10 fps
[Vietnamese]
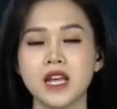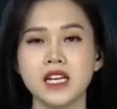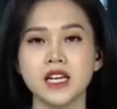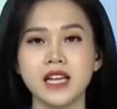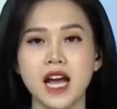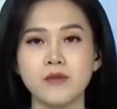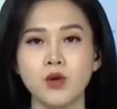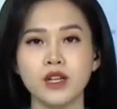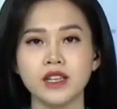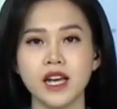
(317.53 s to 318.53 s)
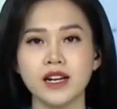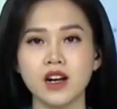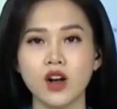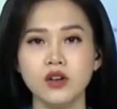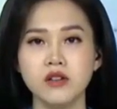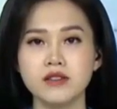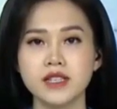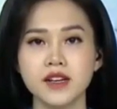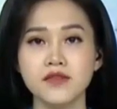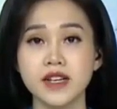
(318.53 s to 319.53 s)
hiện tại Bộ Y tế đã có hướng
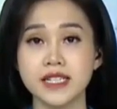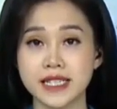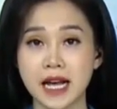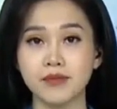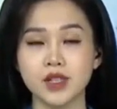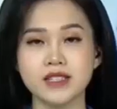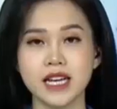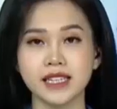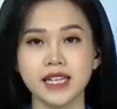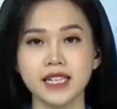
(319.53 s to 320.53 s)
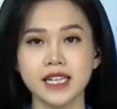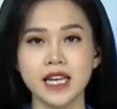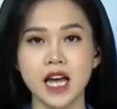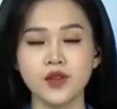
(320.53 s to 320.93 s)
dẫn về giảm thời gian cách ly